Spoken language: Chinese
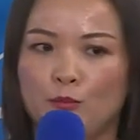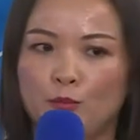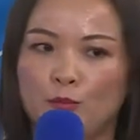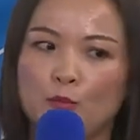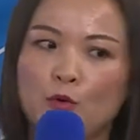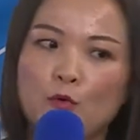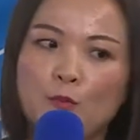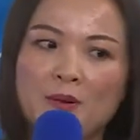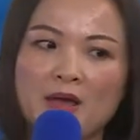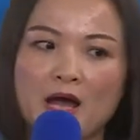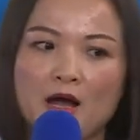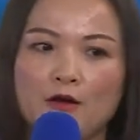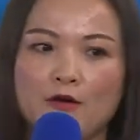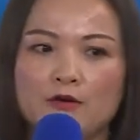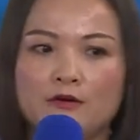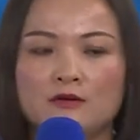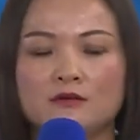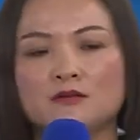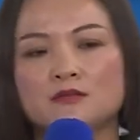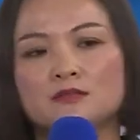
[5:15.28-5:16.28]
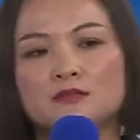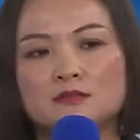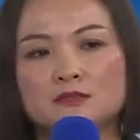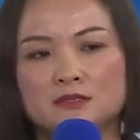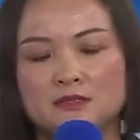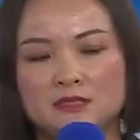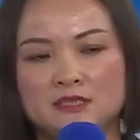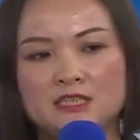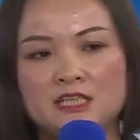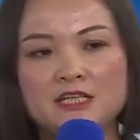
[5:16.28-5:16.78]
目标。
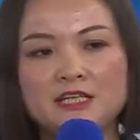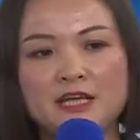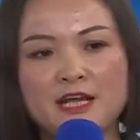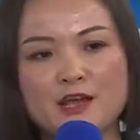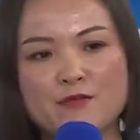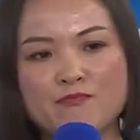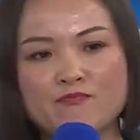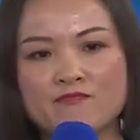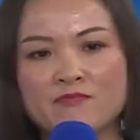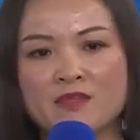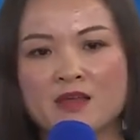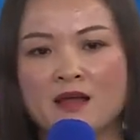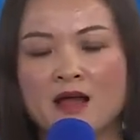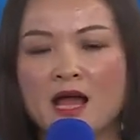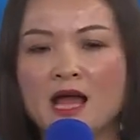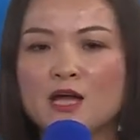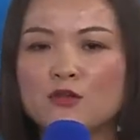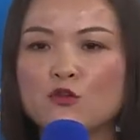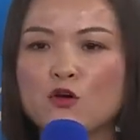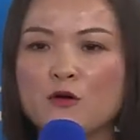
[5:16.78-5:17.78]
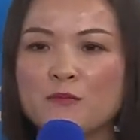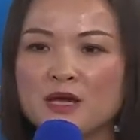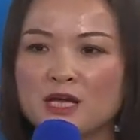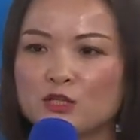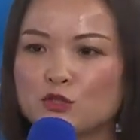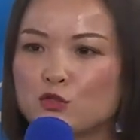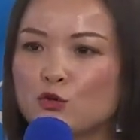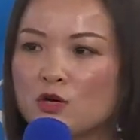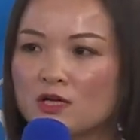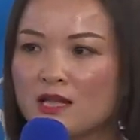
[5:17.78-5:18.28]
今天，爱多美
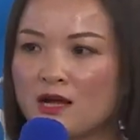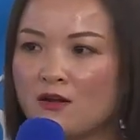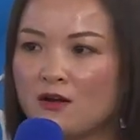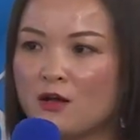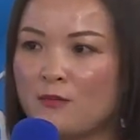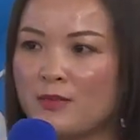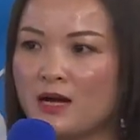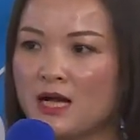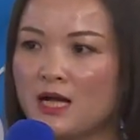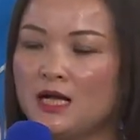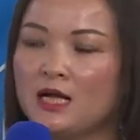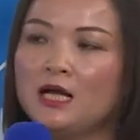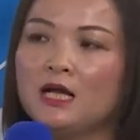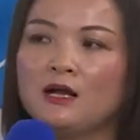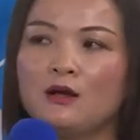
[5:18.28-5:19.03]
做到了吗？